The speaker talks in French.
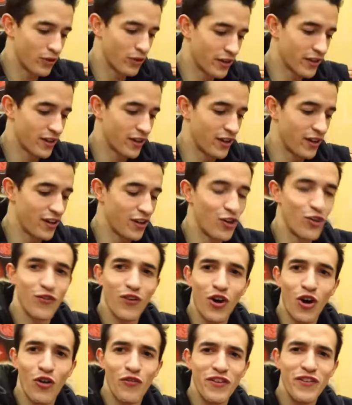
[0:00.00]
bon les gars, on
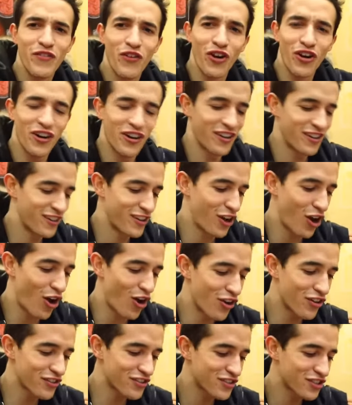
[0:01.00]
va revivre
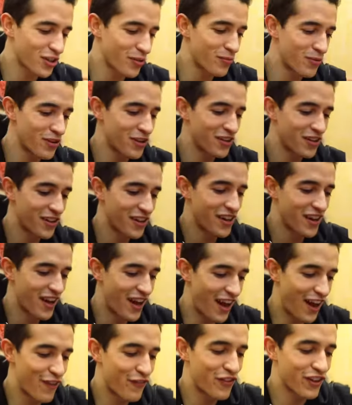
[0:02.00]
ensemble
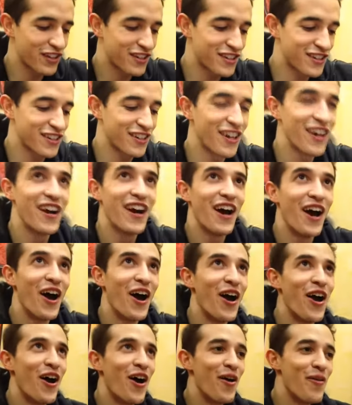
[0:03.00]
avec
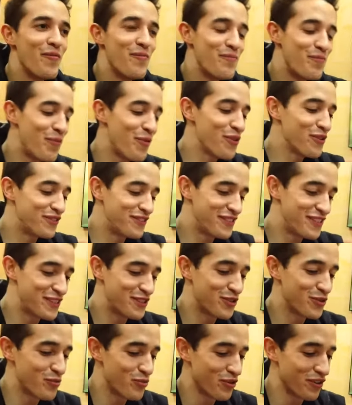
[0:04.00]
un petit
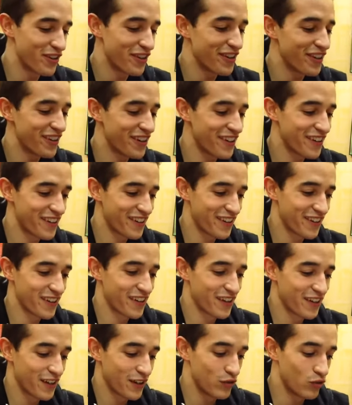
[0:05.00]
subway.
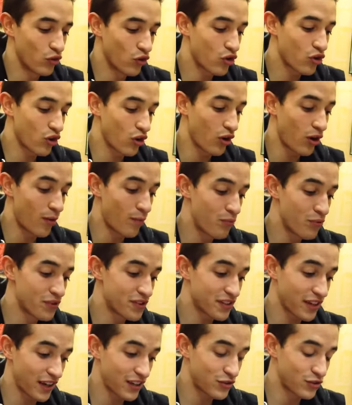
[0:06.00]
Donc en plus
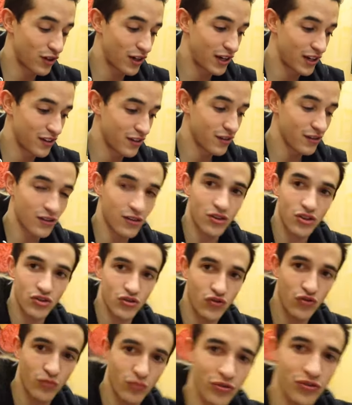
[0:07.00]
ça reste clean,
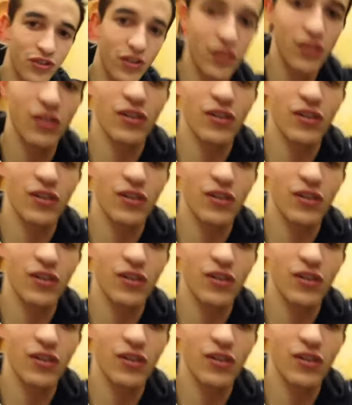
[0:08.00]
je vous montre,